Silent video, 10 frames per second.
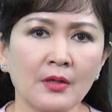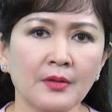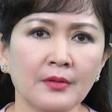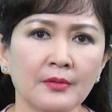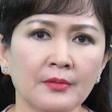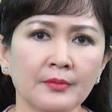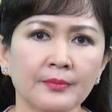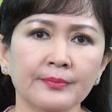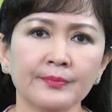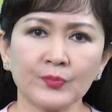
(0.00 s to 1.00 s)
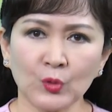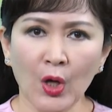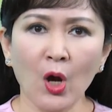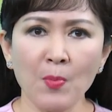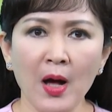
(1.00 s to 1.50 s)
Nhưng
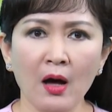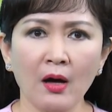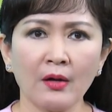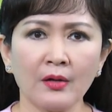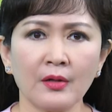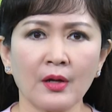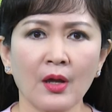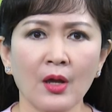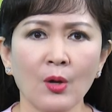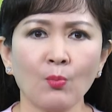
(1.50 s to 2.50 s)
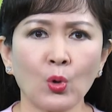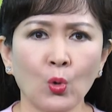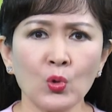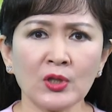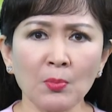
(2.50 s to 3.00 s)
tôi không ngờ
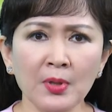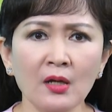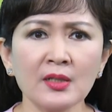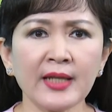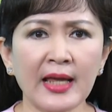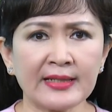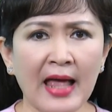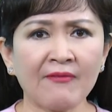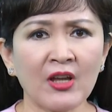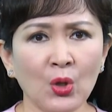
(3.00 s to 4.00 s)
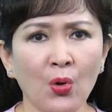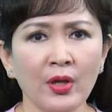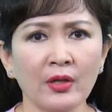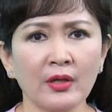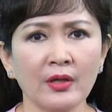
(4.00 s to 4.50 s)
một cú sốc lớn xảy ra với
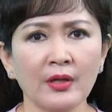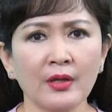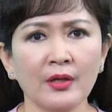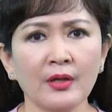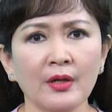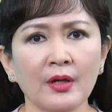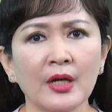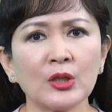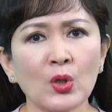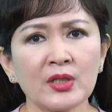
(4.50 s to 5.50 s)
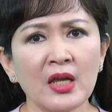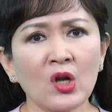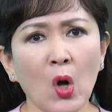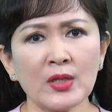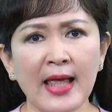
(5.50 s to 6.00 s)
tôi khi tôi
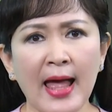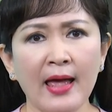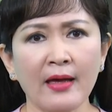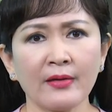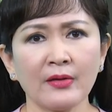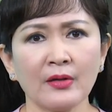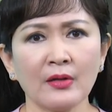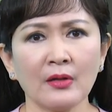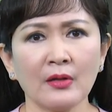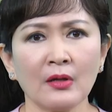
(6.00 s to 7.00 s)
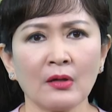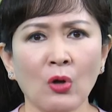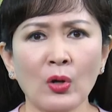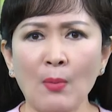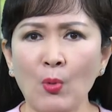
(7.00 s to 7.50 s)
sinh con ra.
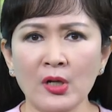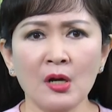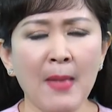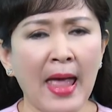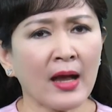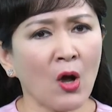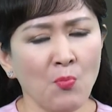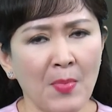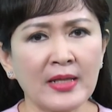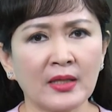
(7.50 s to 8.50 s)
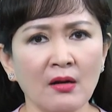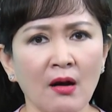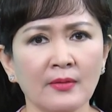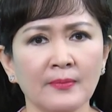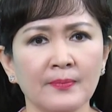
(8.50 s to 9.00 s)
Con là một đứa bé không bình
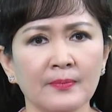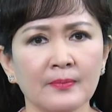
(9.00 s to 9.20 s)
thường.